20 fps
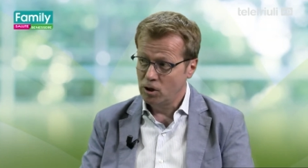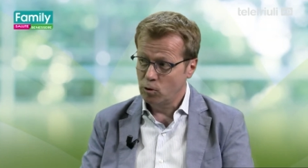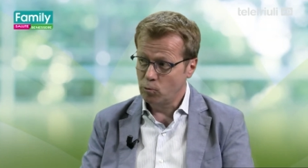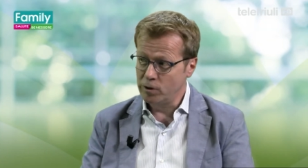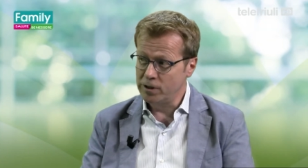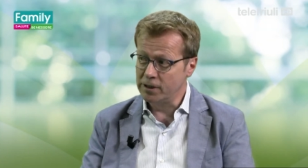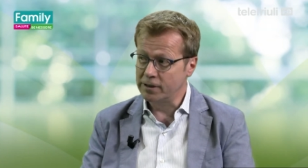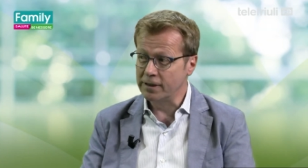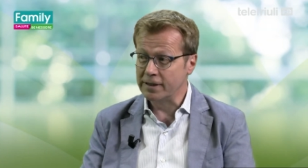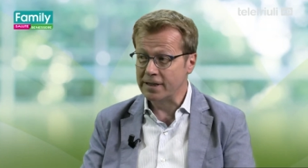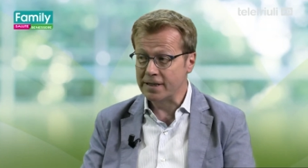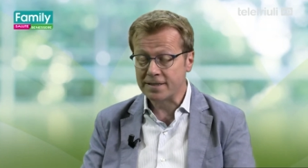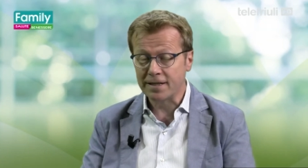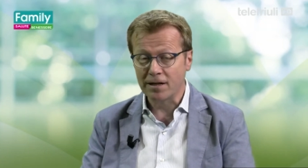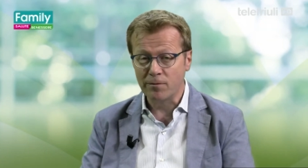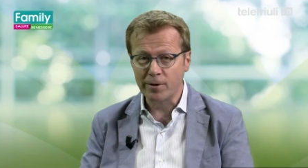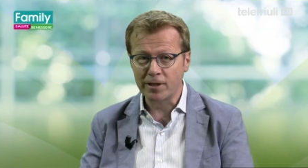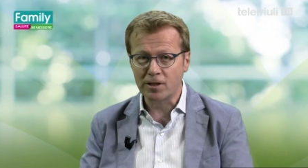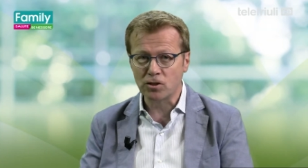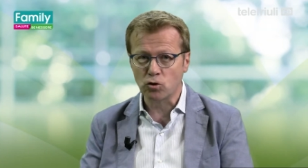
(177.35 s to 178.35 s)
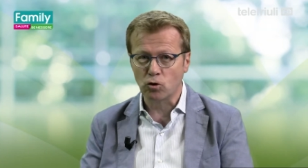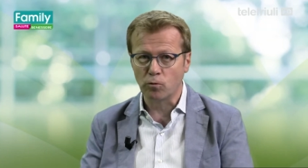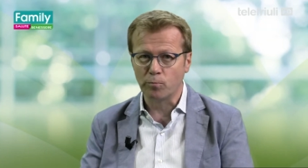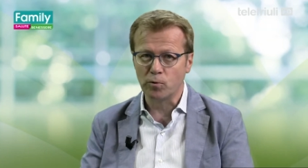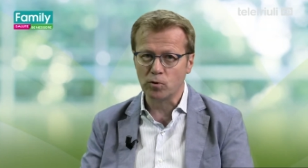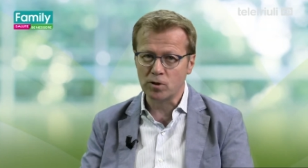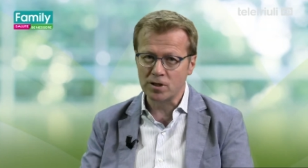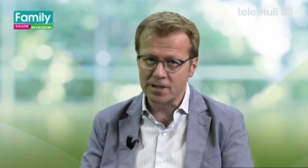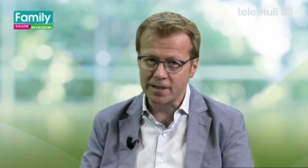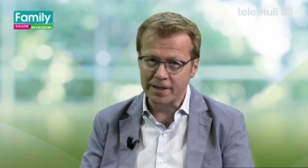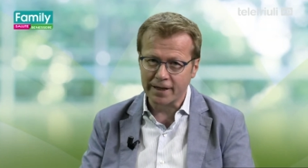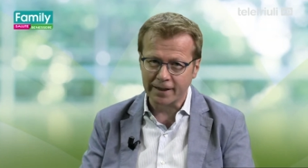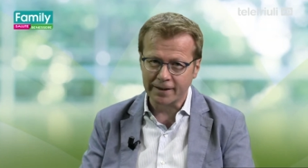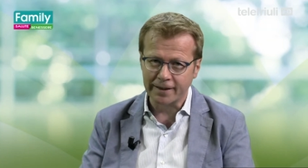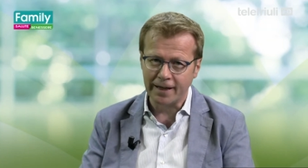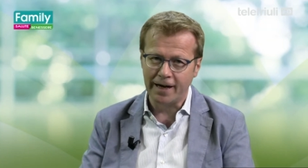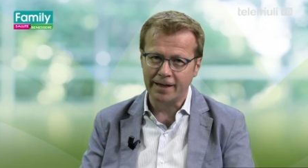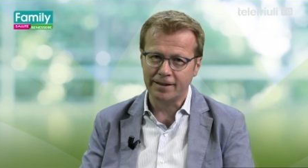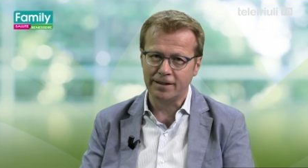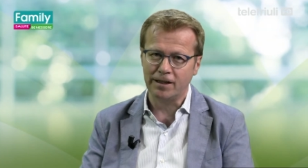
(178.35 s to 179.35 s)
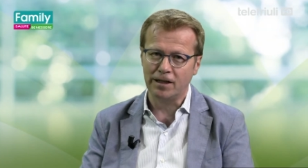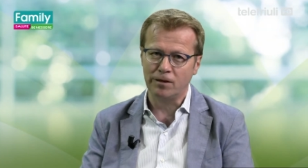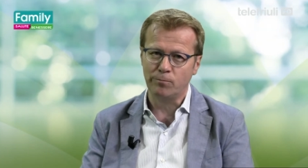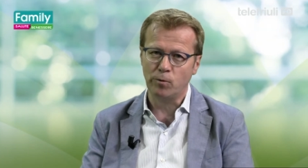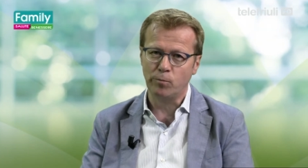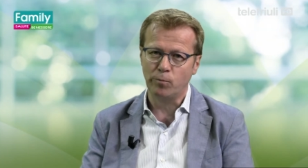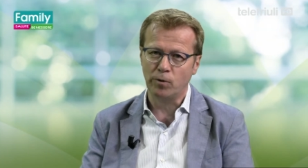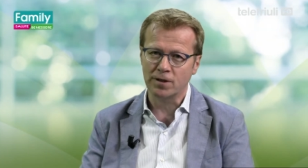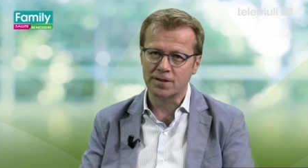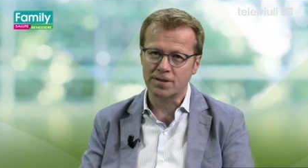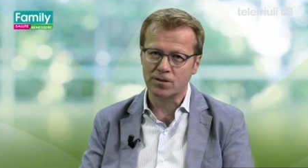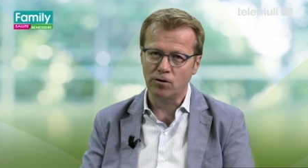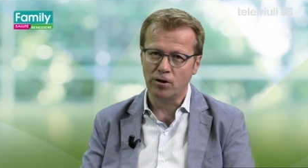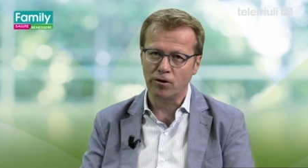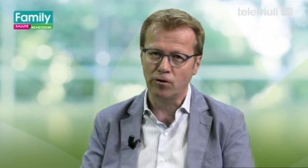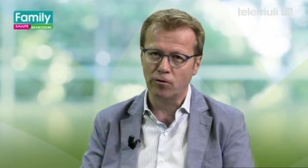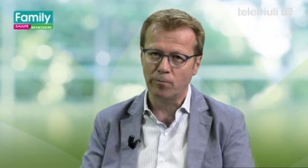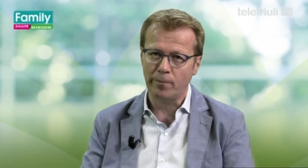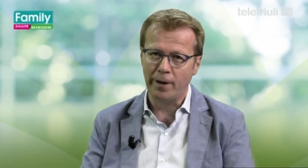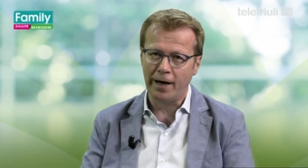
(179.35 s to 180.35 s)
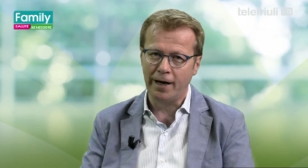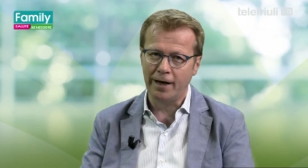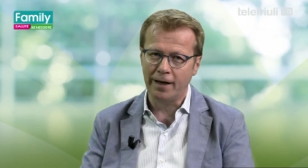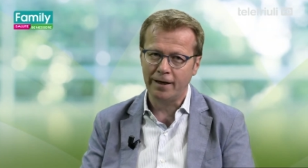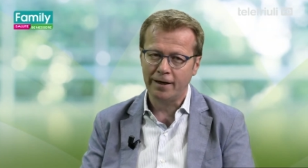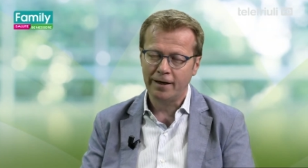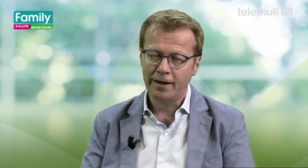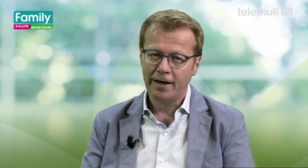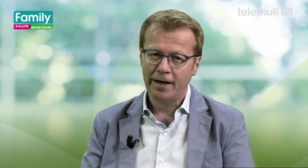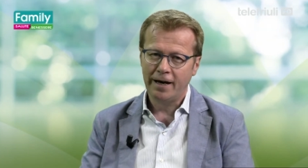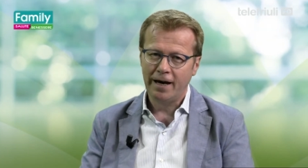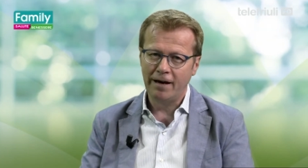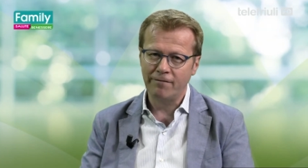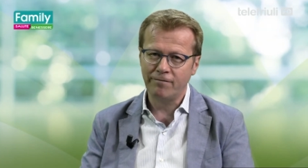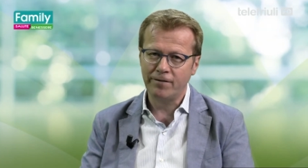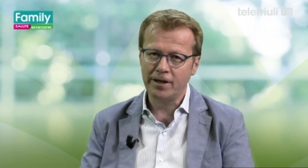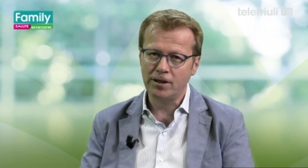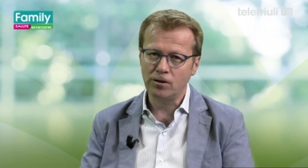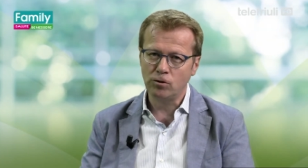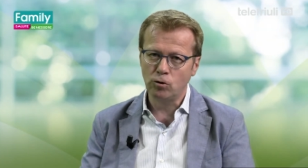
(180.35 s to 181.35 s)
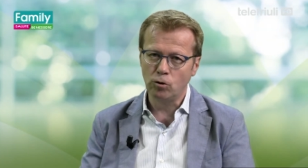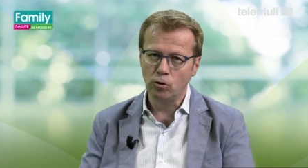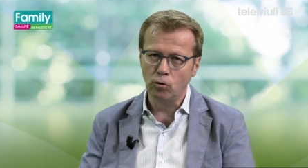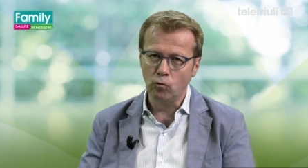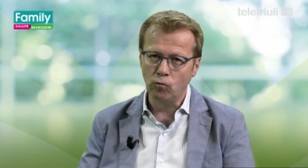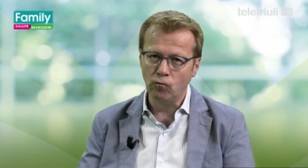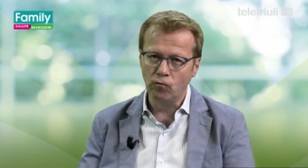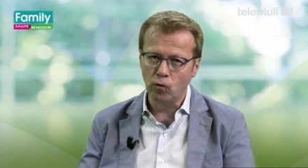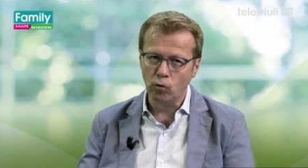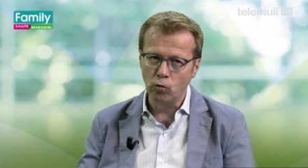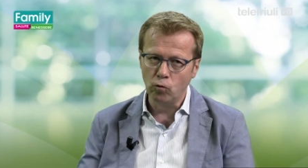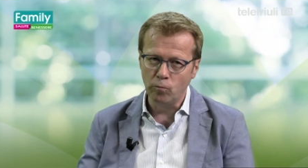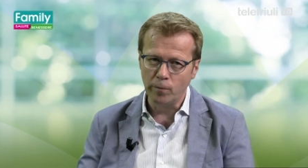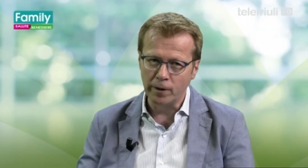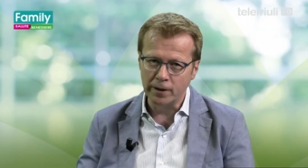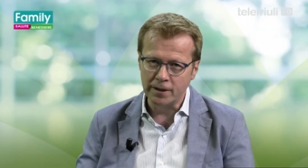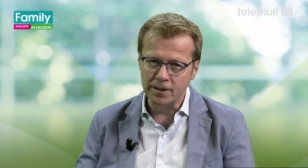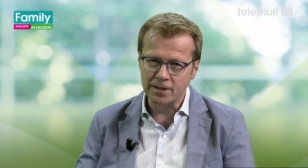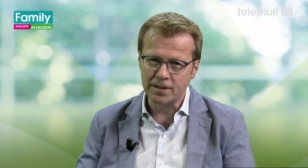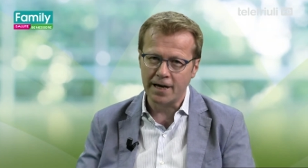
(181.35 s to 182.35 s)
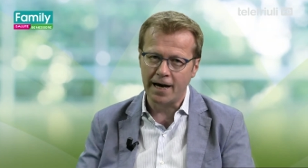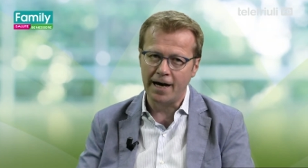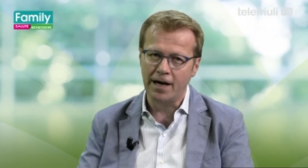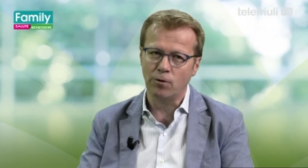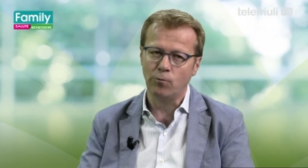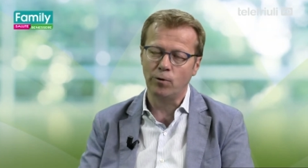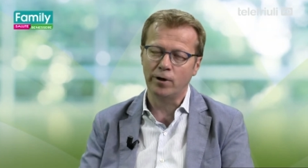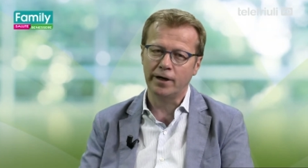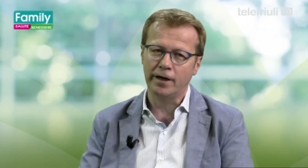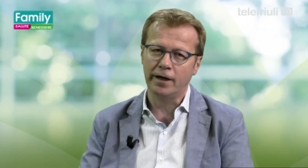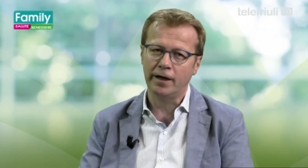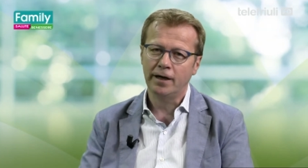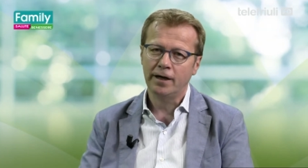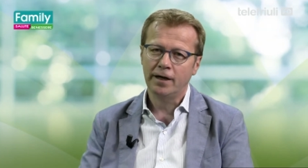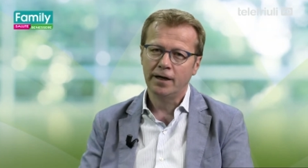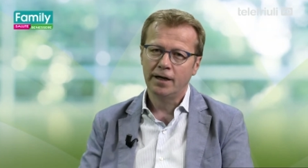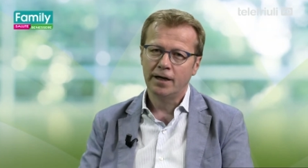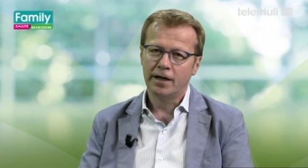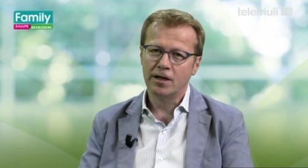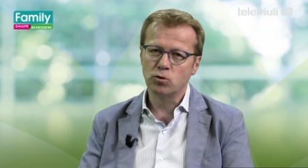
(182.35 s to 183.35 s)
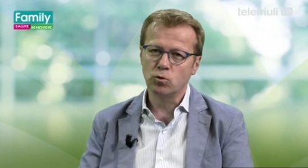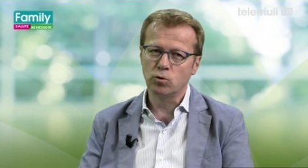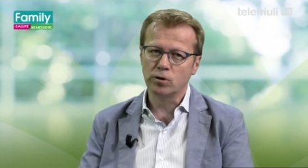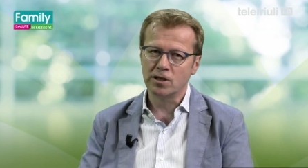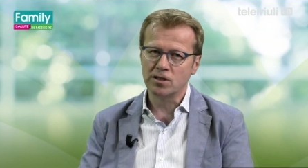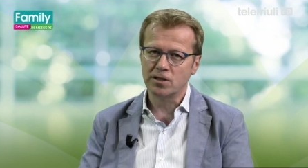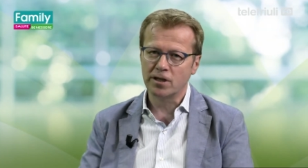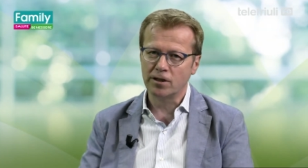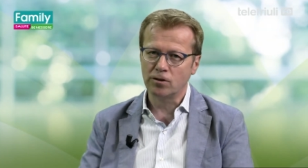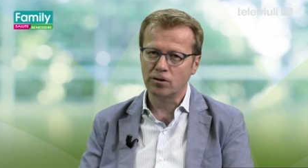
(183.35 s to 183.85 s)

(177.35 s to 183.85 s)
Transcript: quindi tendenzialmente sono più disidratati della popolazione normale, avendo un volume di sangue che risulta essere